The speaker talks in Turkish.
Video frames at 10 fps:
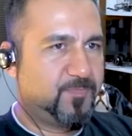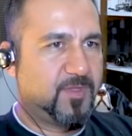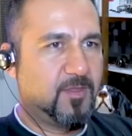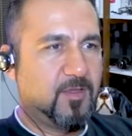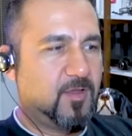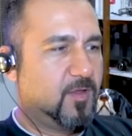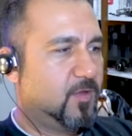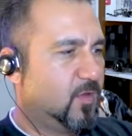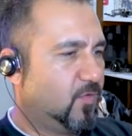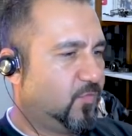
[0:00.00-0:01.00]
işareti mi?
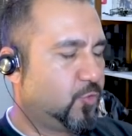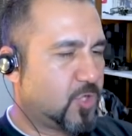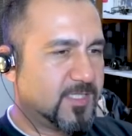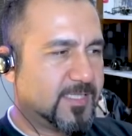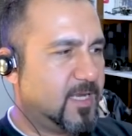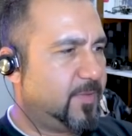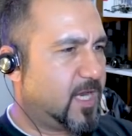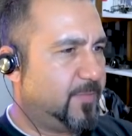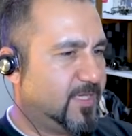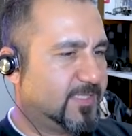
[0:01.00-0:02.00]
Furkan senle
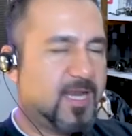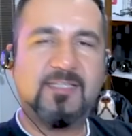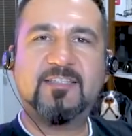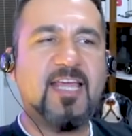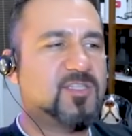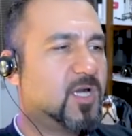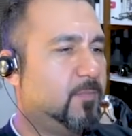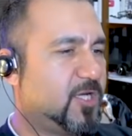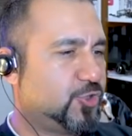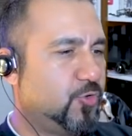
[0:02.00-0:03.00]
beraberiz herhalde. Dedran
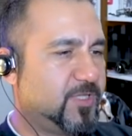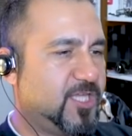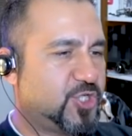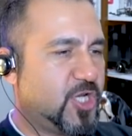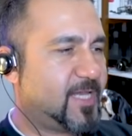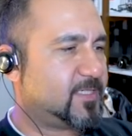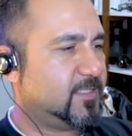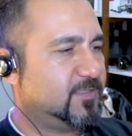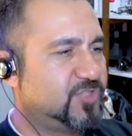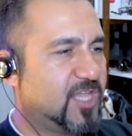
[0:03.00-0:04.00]
başlıyor gençler.
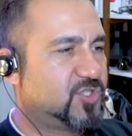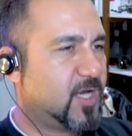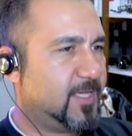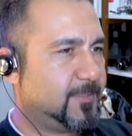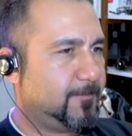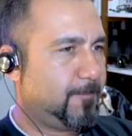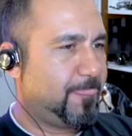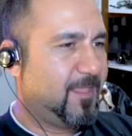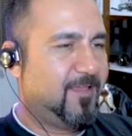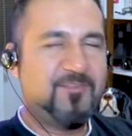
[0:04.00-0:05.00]
Dedran.
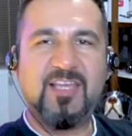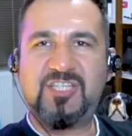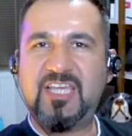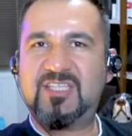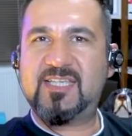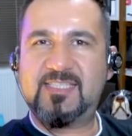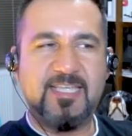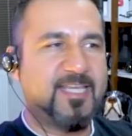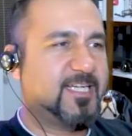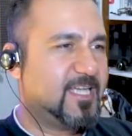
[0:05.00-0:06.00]
Merhaba. Ve işte sesin
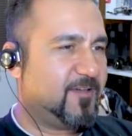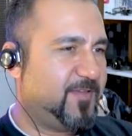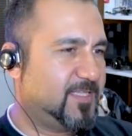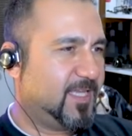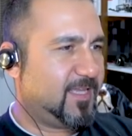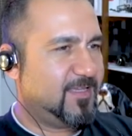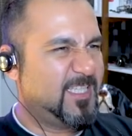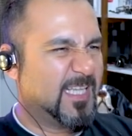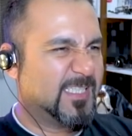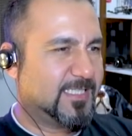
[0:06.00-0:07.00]
yeni kıyafeti.
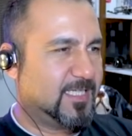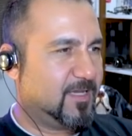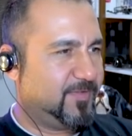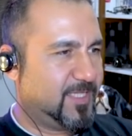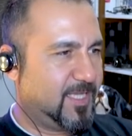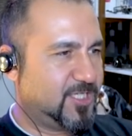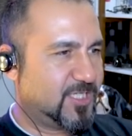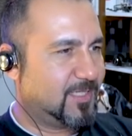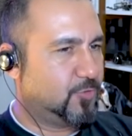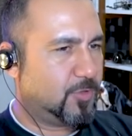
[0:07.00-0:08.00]
Yazlık kıyafeti
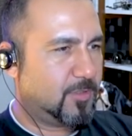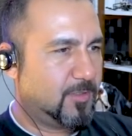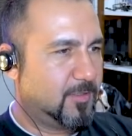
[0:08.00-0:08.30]
gençler bu.